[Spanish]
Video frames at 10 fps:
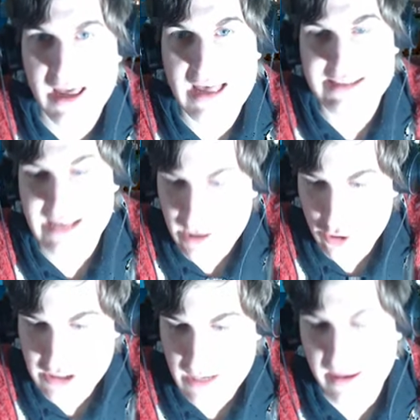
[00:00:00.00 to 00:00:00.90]
Si alguien lo
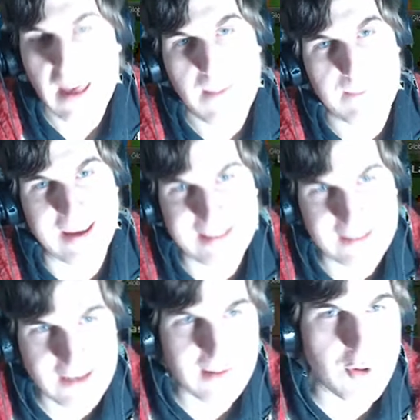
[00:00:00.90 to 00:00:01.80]
sabe, me
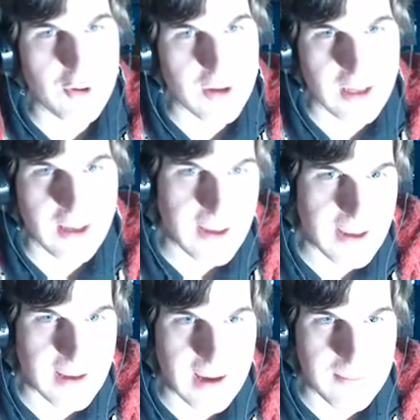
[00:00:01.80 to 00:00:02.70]
encantaría que me lo deje
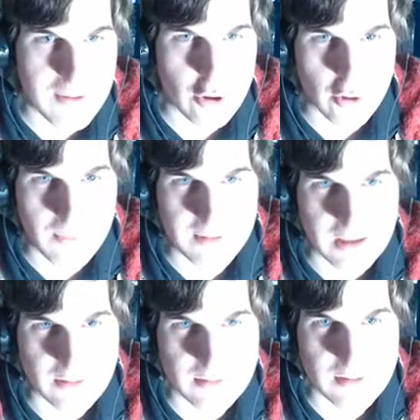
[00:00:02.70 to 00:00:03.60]
eh, abajo en los comentarios.